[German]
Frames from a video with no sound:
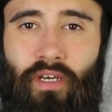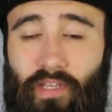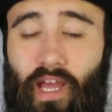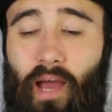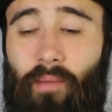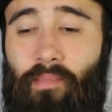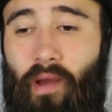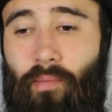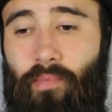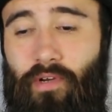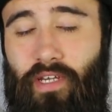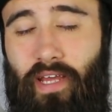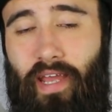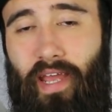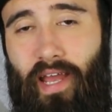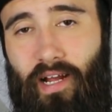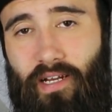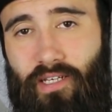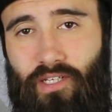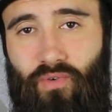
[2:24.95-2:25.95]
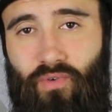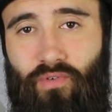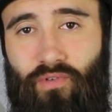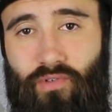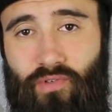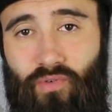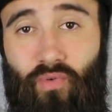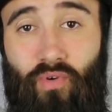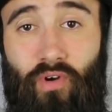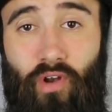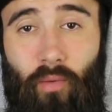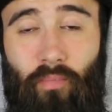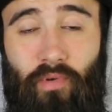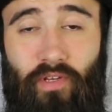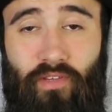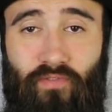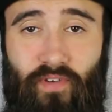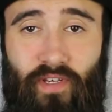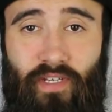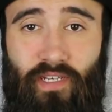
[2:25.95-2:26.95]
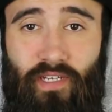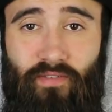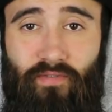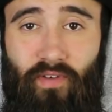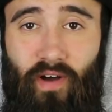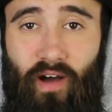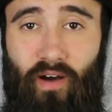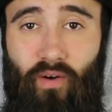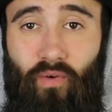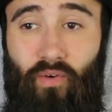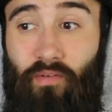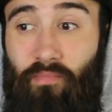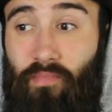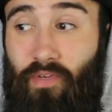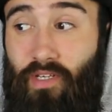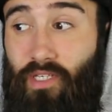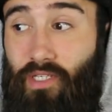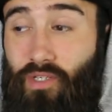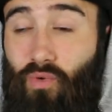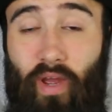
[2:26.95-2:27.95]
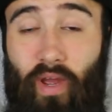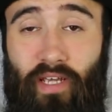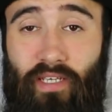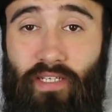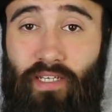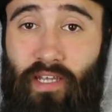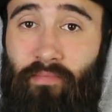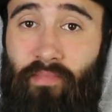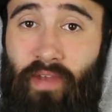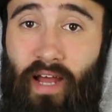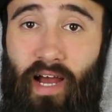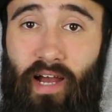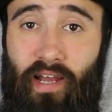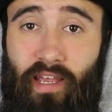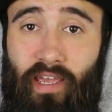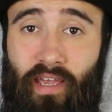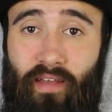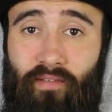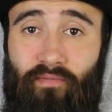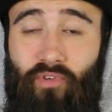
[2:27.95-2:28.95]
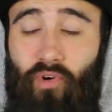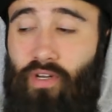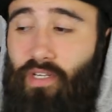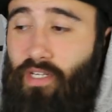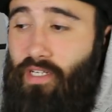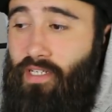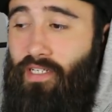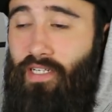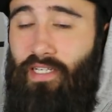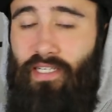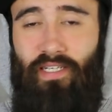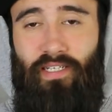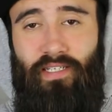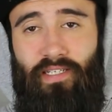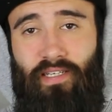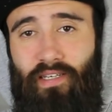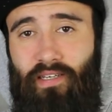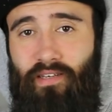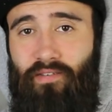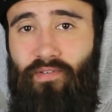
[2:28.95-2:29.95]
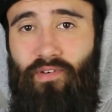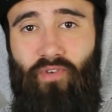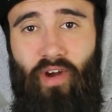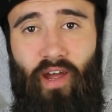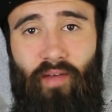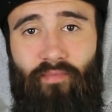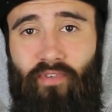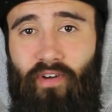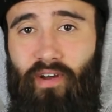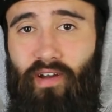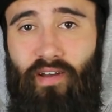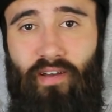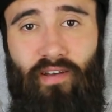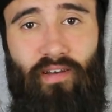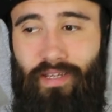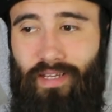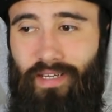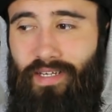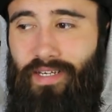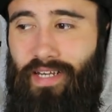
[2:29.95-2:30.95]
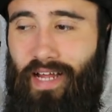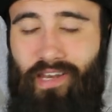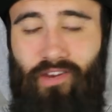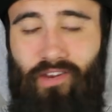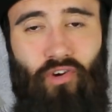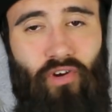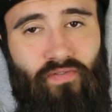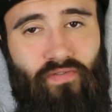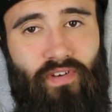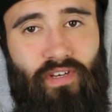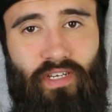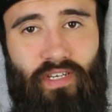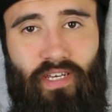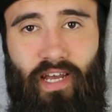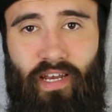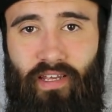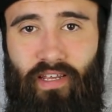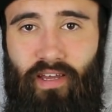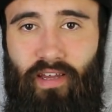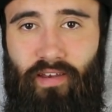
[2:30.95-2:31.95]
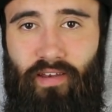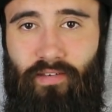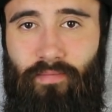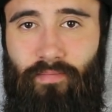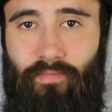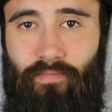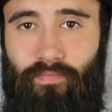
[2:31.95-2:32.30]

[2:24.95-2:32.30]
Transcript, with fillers: Da mir aber die Reaktion so unglaublich wichtig war und mir so extrem nahe ging, wollte ich nicht, dass dieses Video einfach nicht an die Öffentlichkeit gerät.